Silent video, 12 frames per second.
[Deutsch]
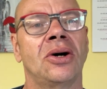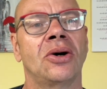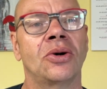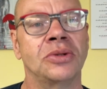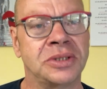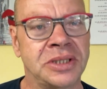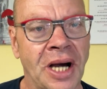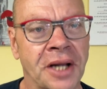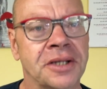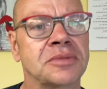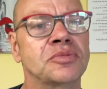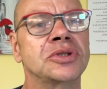und die hat
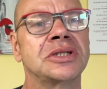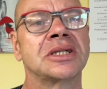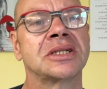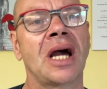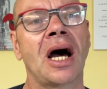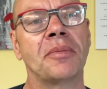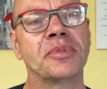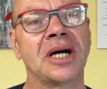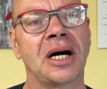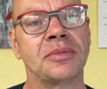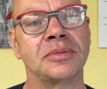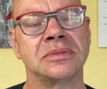es, muss das geerbt
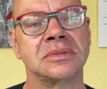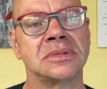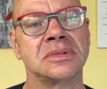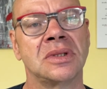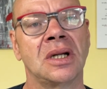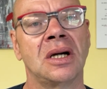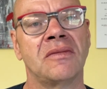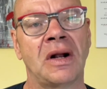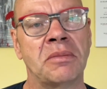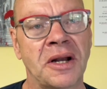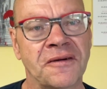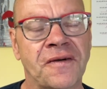haben. Weil
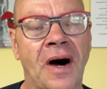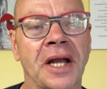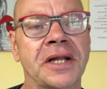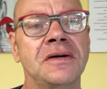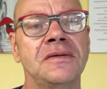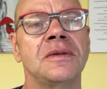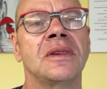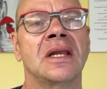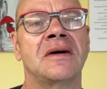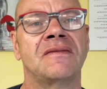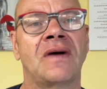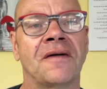mein Vater
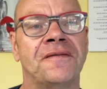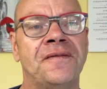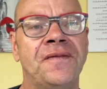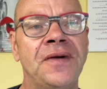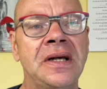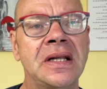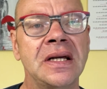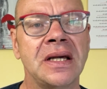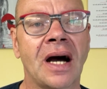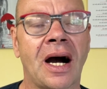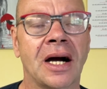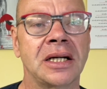war viele
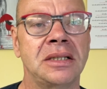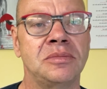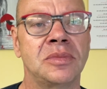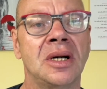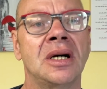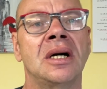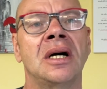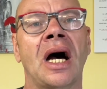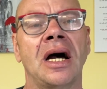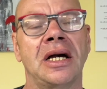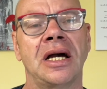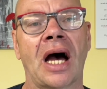Jahre im
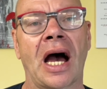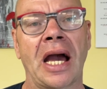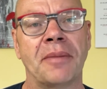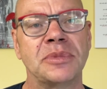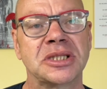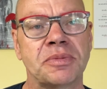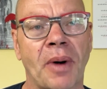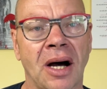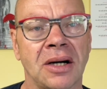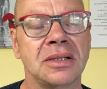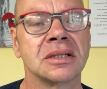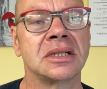
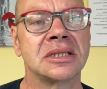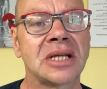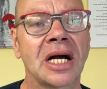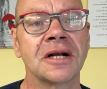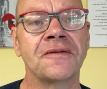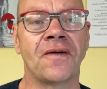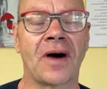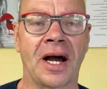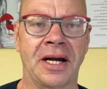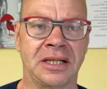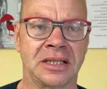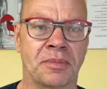Eibenswacher
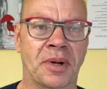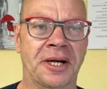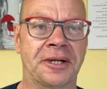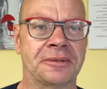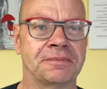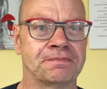Gesangverein dabei.